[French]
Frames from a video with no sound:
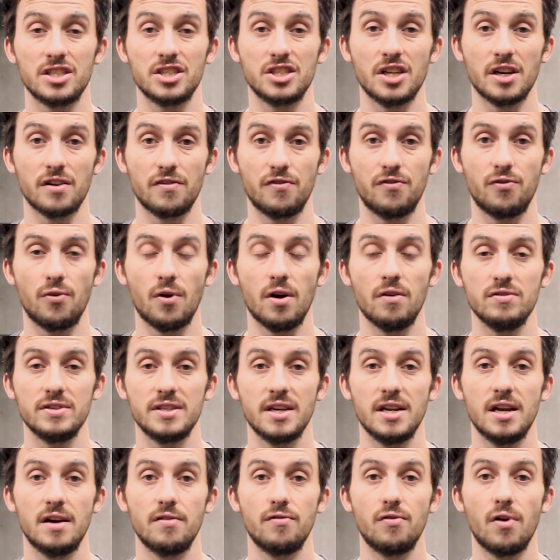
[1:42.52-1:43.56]
à chaque fois,
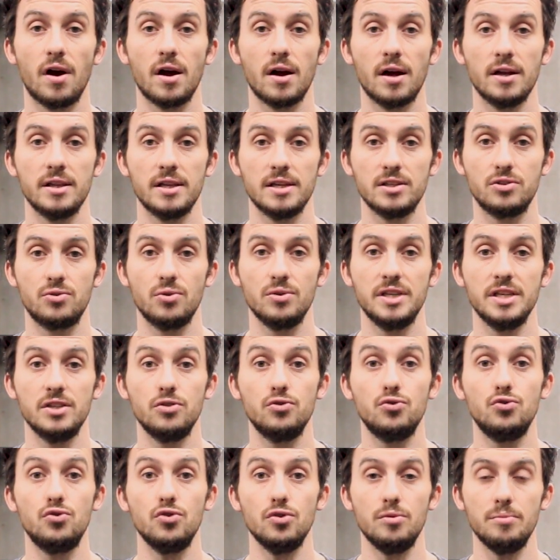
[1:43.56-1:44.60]
vous allez avoir un atelier
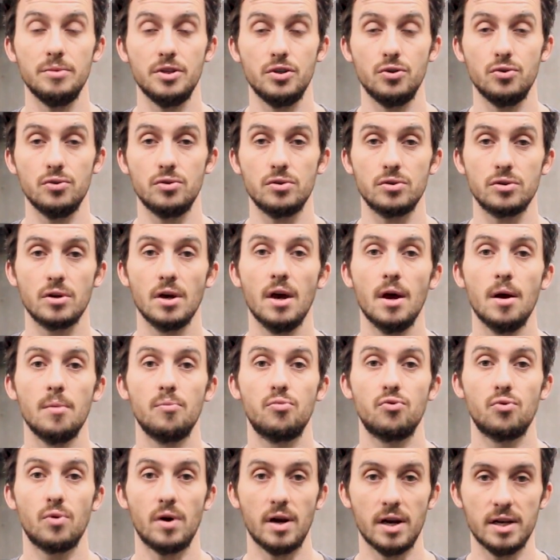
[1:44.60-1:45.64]
d'une minute
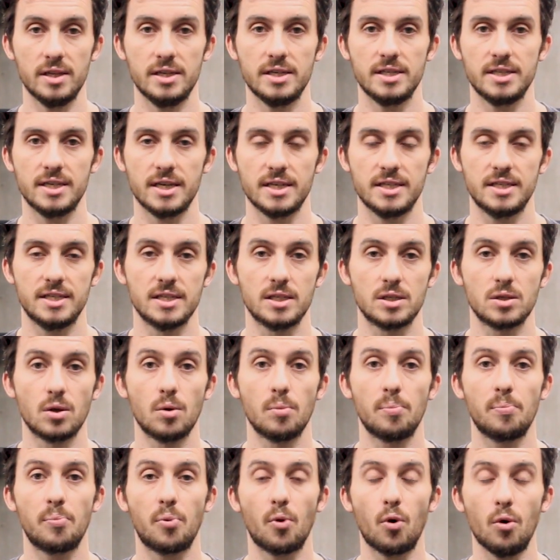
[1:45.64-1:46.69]
pour un exercice.
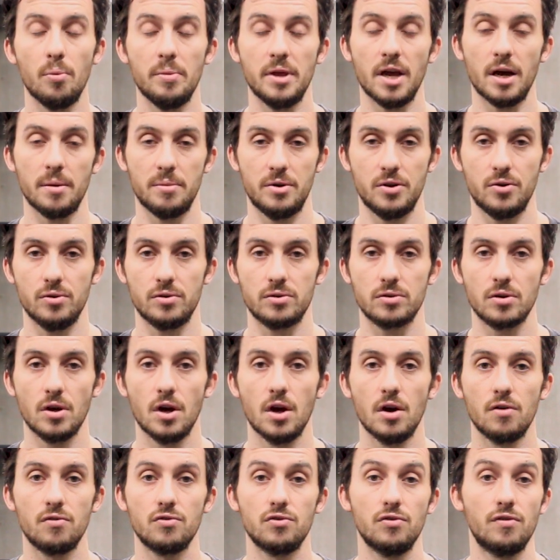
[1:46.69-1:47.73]
première minute,
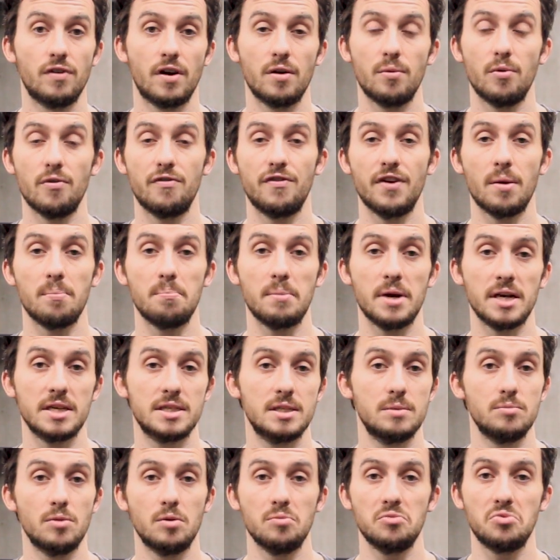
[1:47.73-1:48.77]
vous devrez me faire
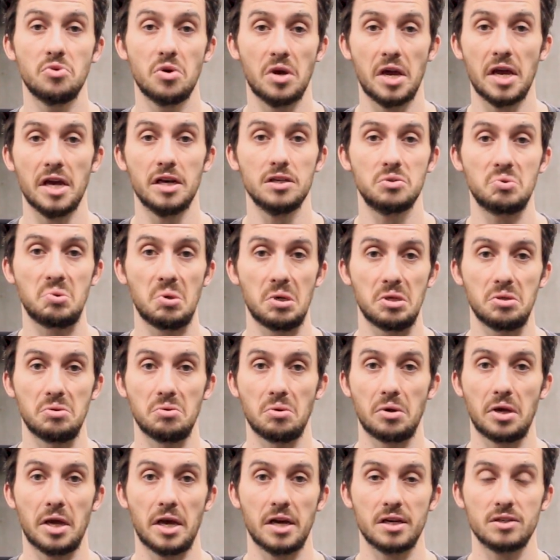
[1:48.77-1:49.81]
maximum de air squat.
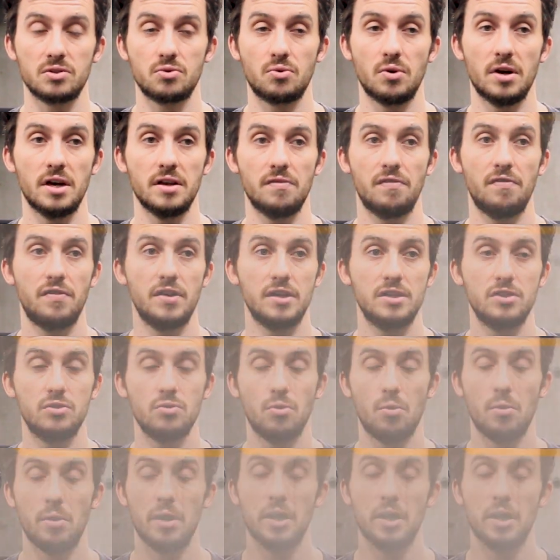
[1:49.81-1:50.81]
Donc air squat, flexion,